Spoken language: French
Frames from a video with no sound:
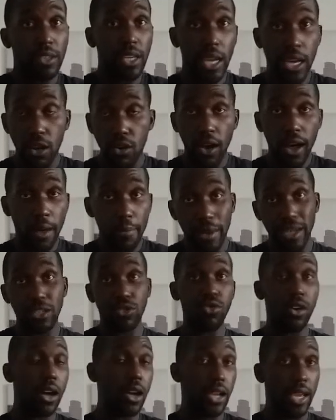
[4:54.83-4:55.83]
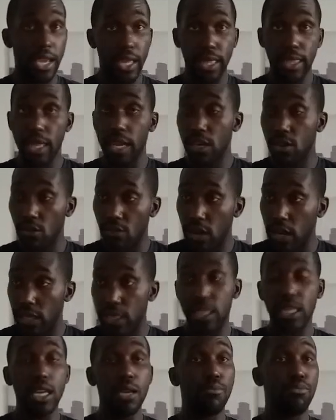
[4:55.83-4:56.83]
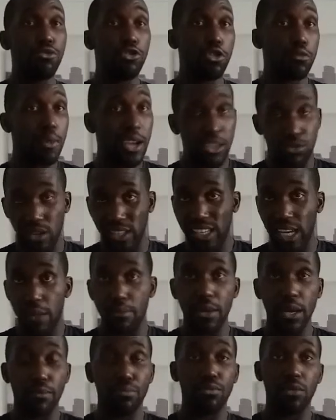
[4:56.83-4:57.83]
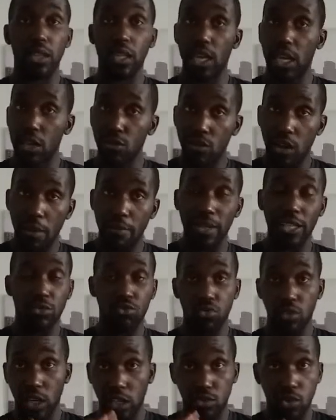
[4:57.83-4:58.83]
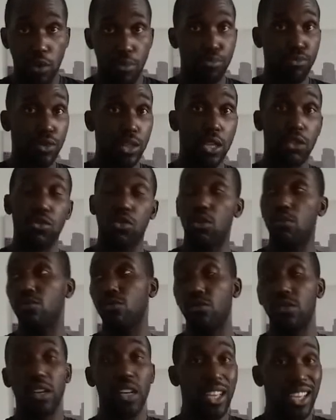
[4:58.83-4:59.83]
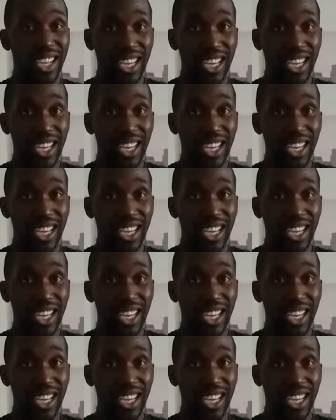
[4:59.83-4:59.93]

Et il n'aura pas le choix. Et il sait que s'il pousse, bah, il doit très bien pousser, il doit remettre court, il doit repousser de rebond,